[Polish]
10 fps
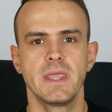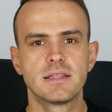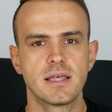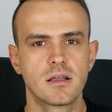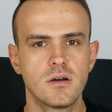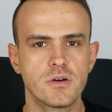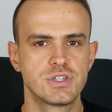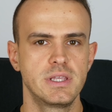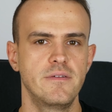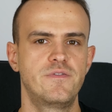I ten
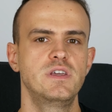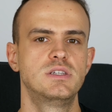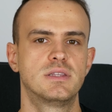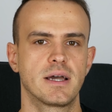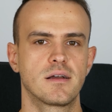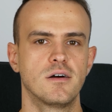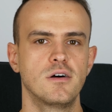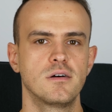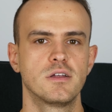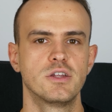gość nie widzi
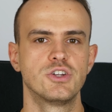tego,